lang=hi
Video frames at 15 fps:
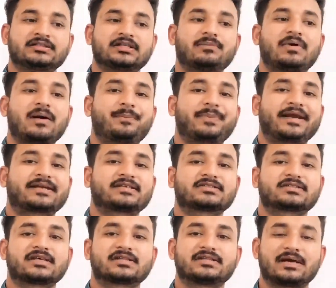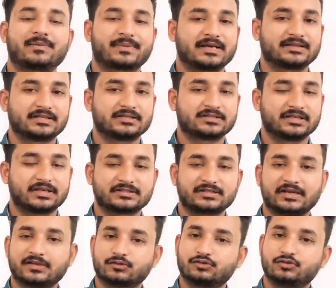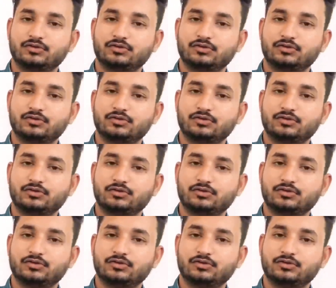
जब आप प्रैक्टिस करते हैं आप कहते हैं इससे आसान तो